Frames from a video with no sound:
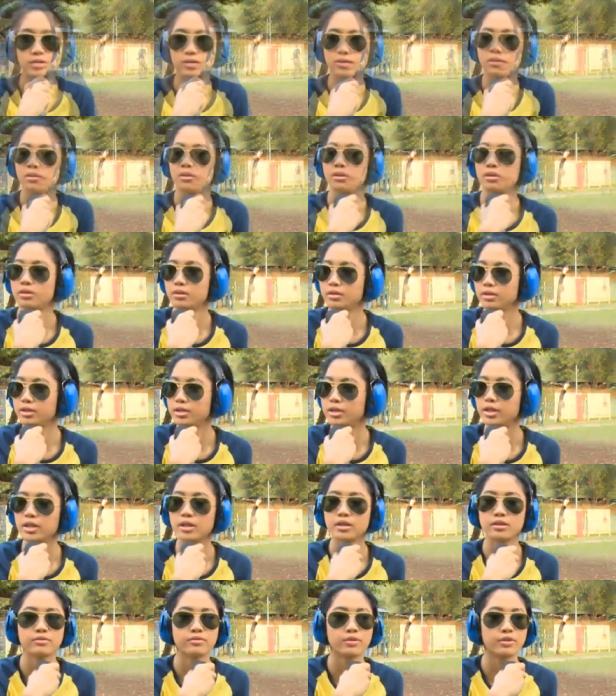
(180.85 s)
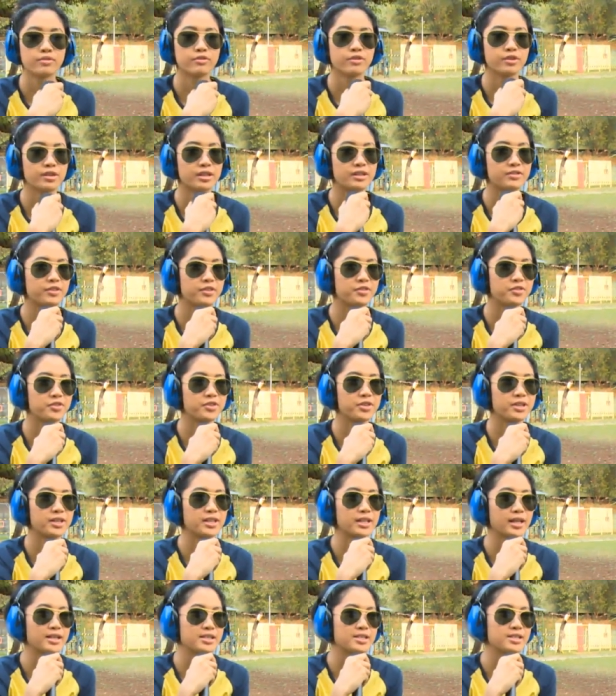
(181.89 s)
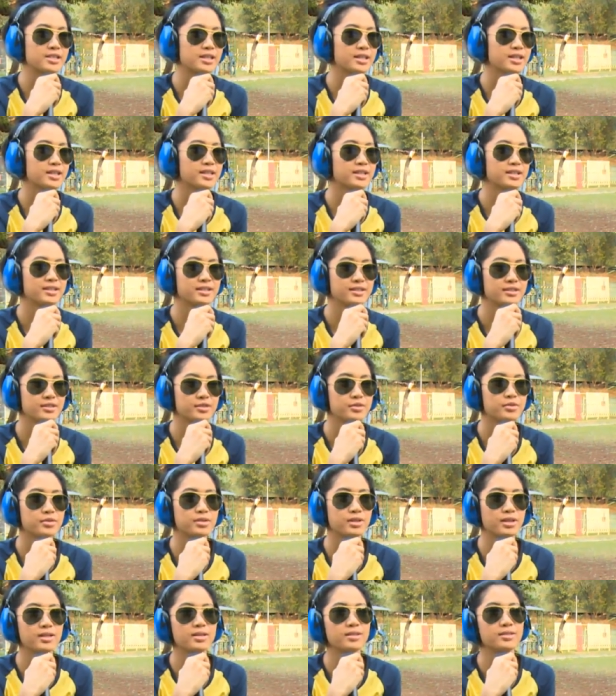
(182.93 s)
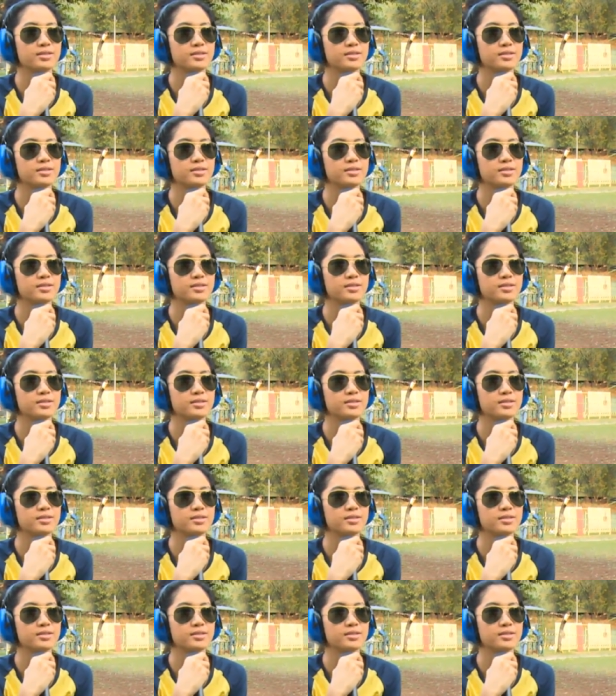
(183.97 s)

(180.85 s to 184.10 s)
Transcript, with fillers: uh, iya favorit favorit aja suka